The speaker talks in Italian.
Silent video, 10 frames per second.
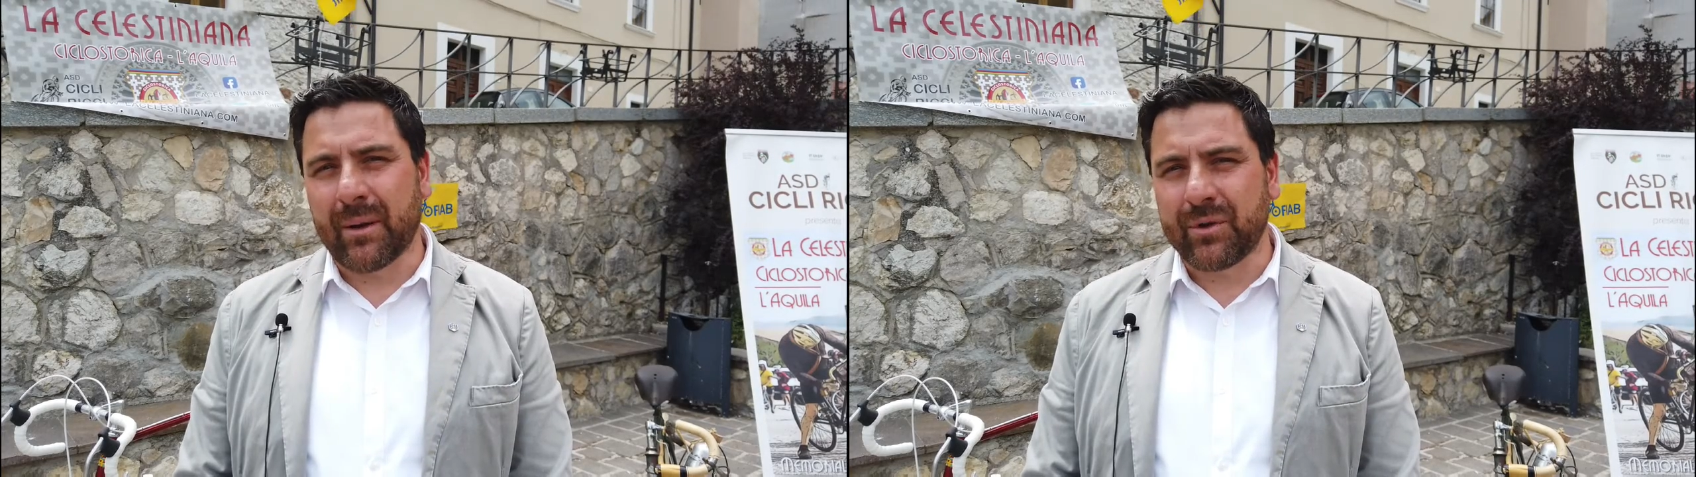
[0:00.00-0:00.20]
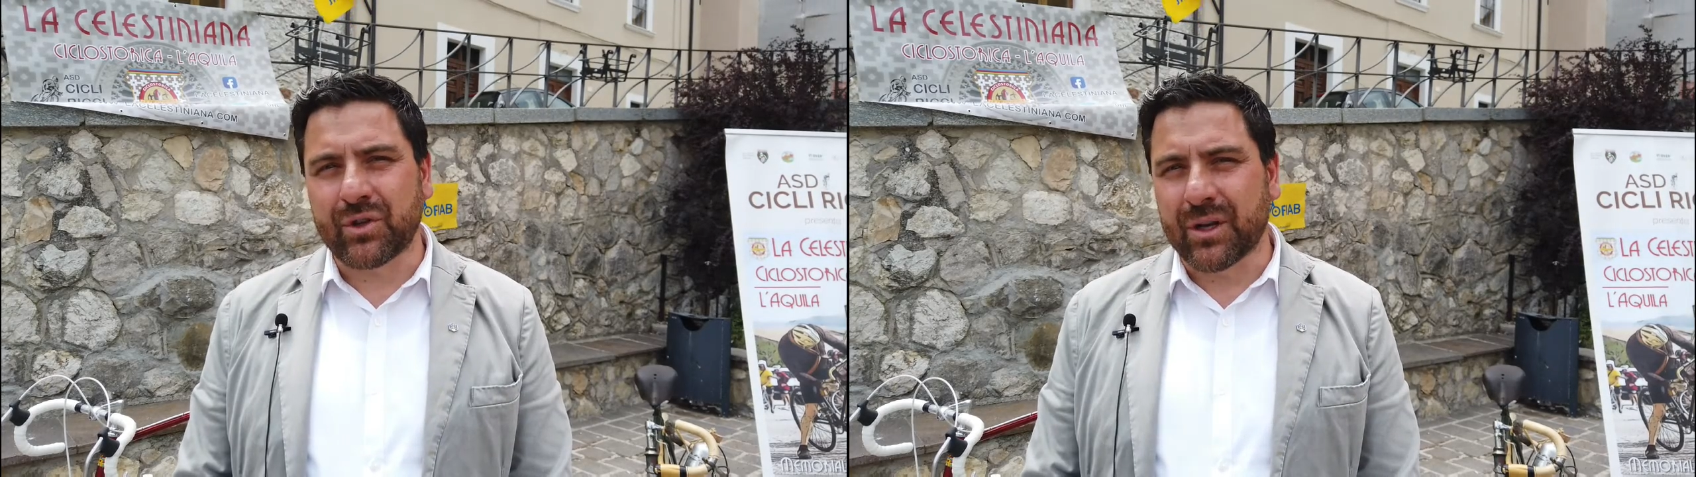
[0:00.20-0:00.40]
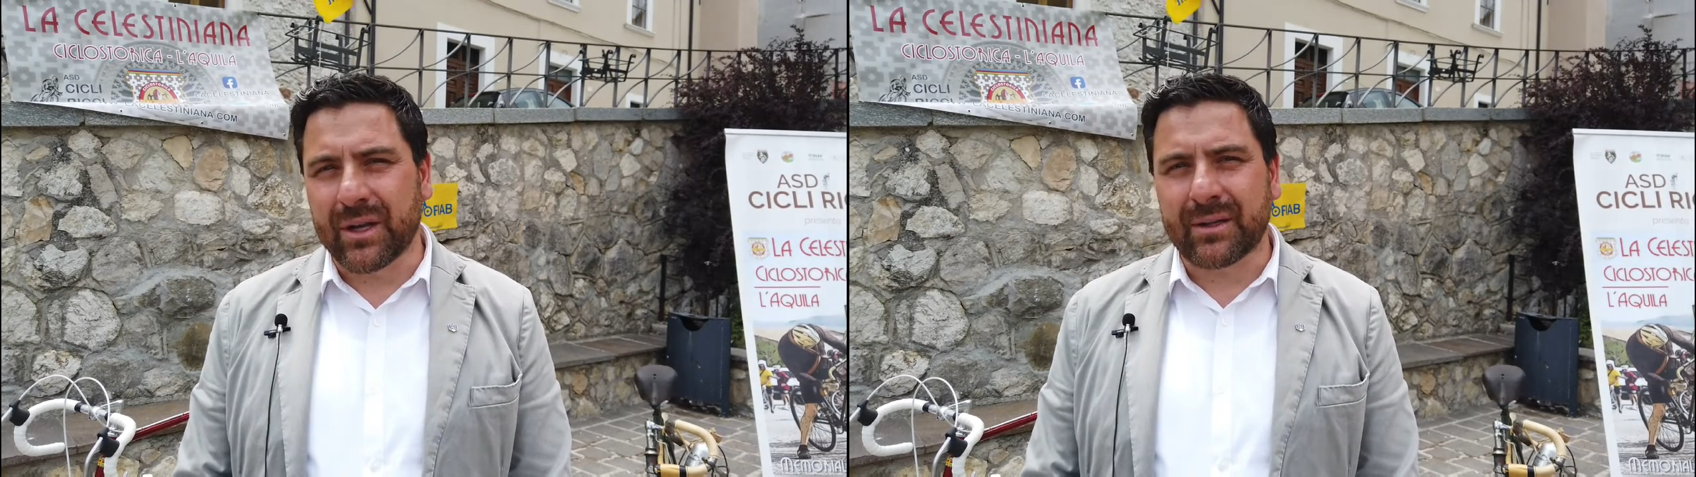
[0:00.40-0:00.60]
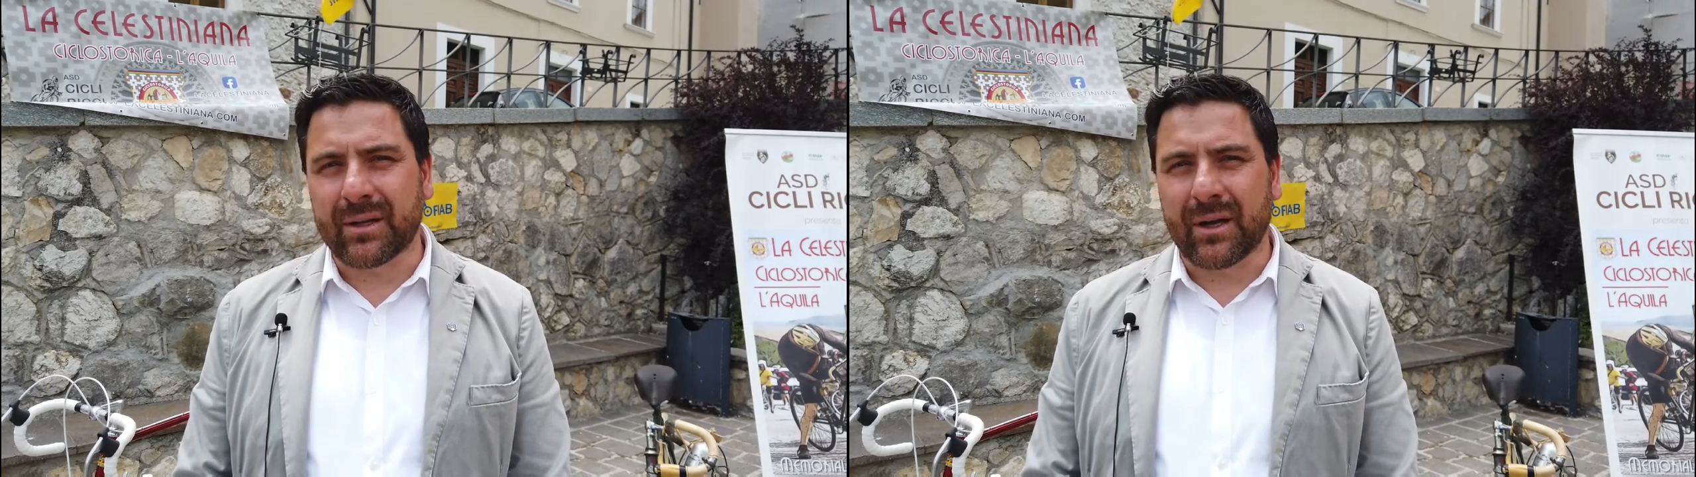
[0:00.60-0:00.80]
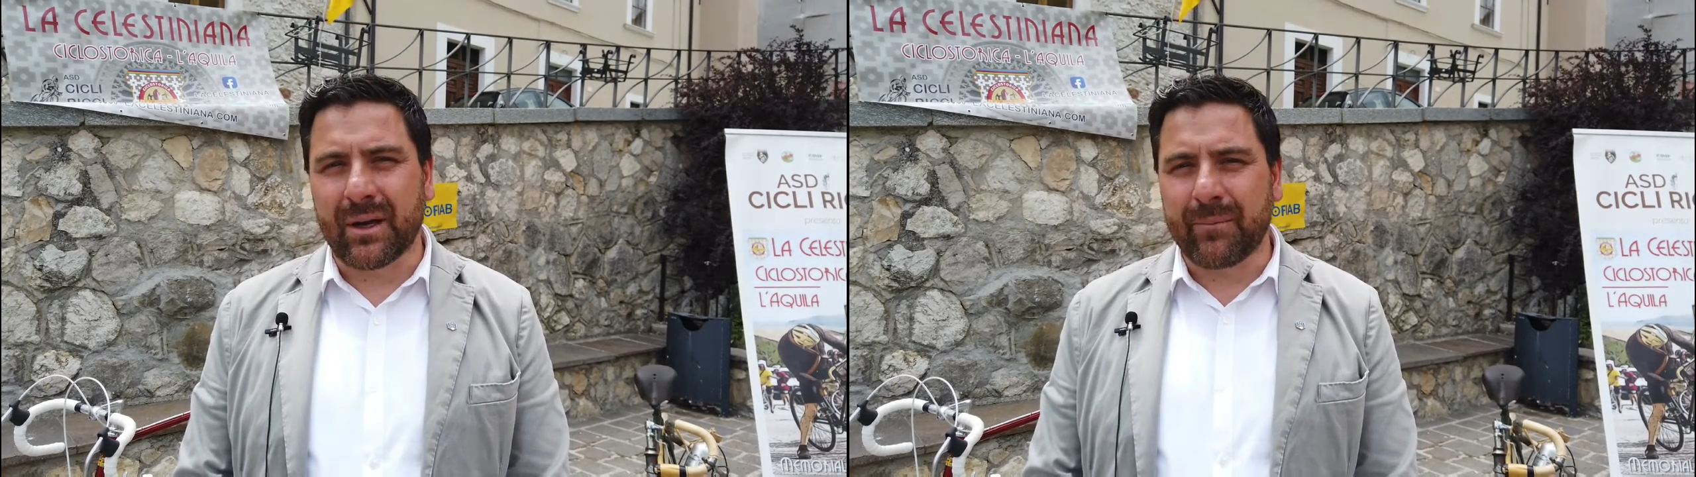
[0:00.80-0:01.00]
la
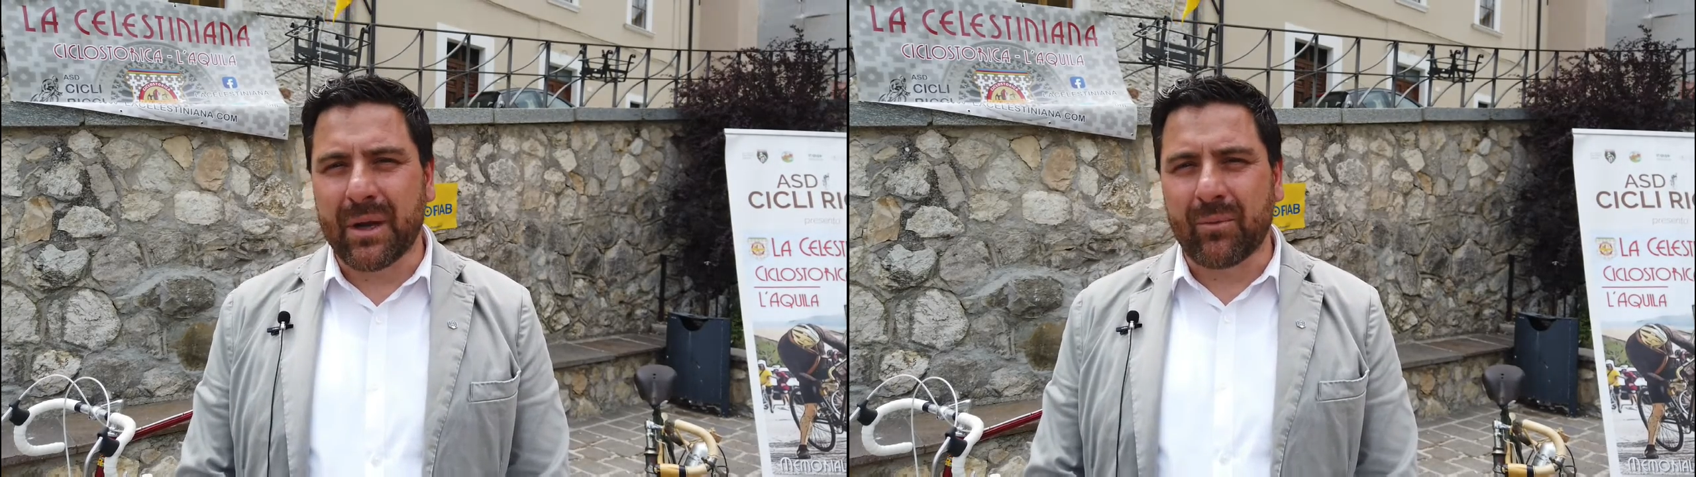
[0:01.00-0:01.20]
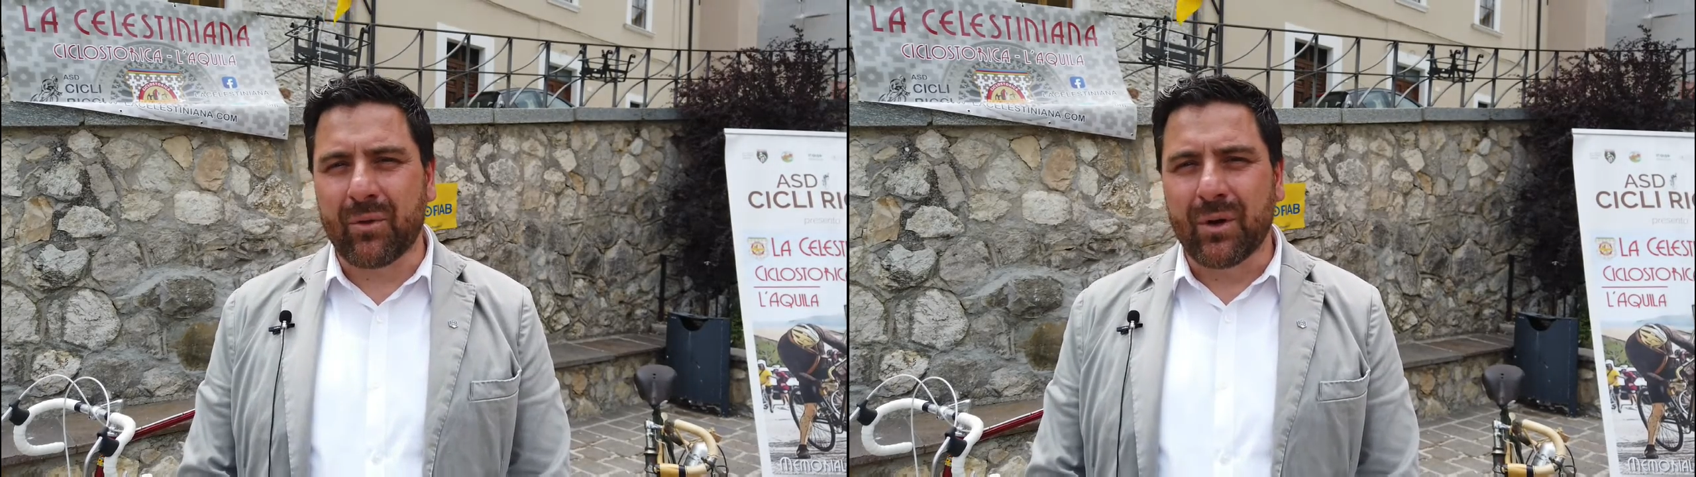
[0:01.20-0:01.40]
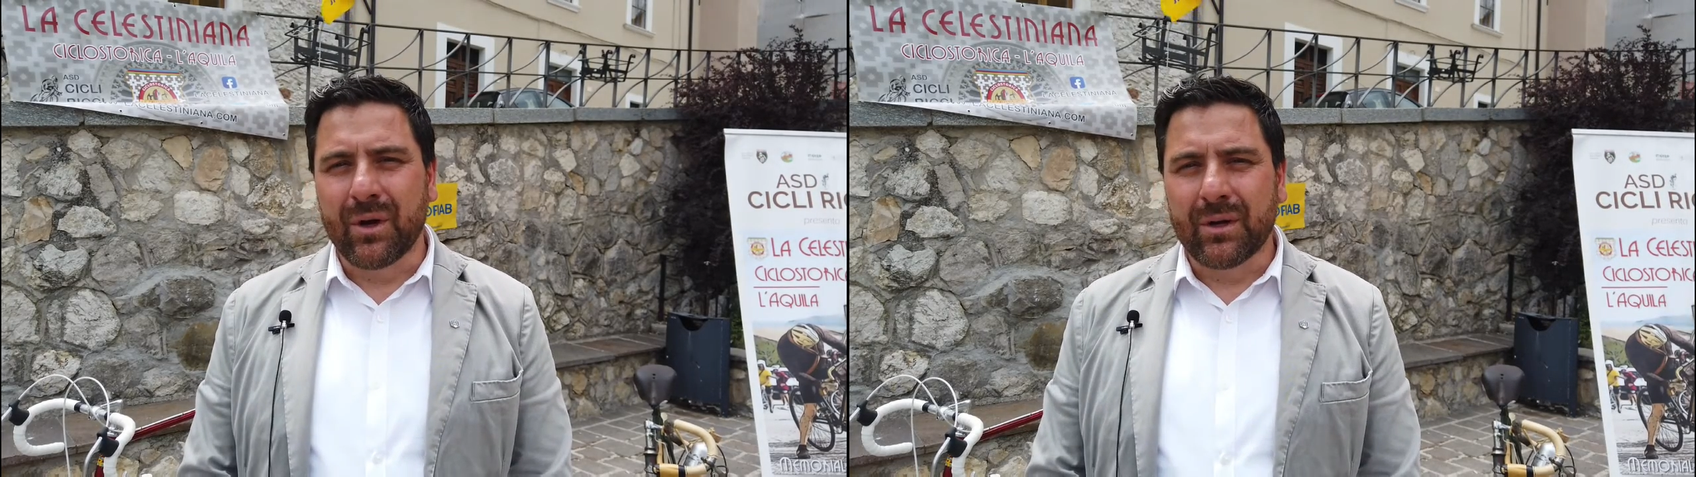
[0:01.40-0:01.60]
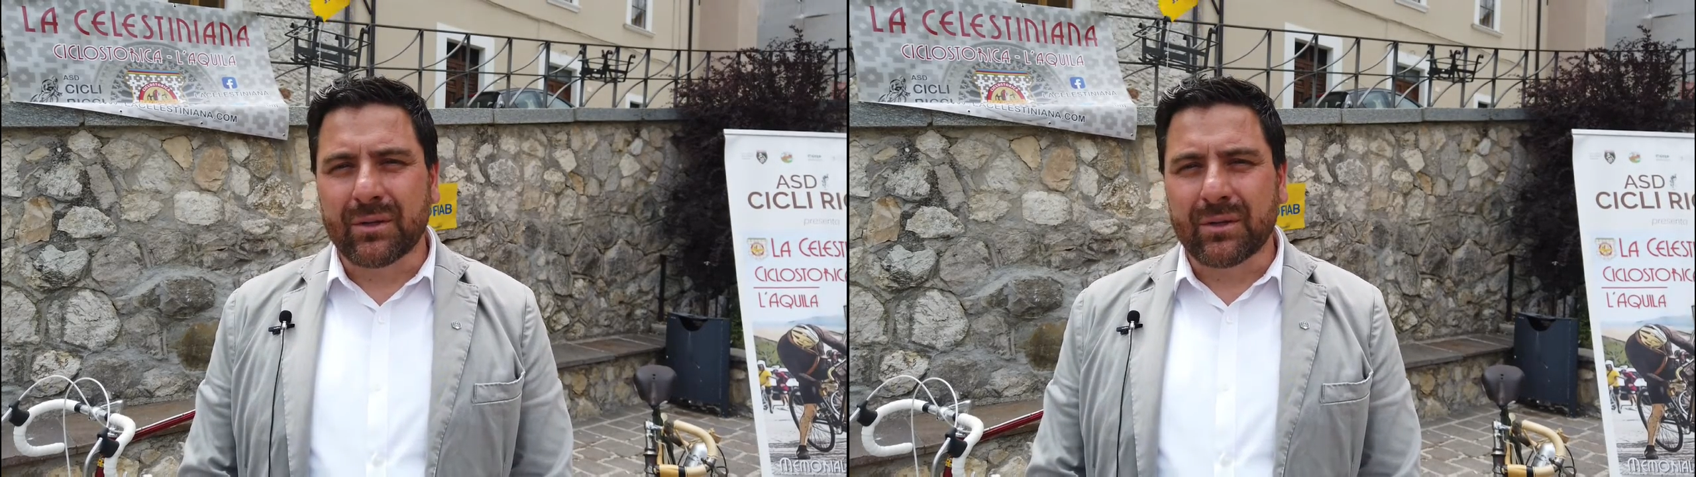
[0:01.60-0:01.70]
bicicletta e abbiamo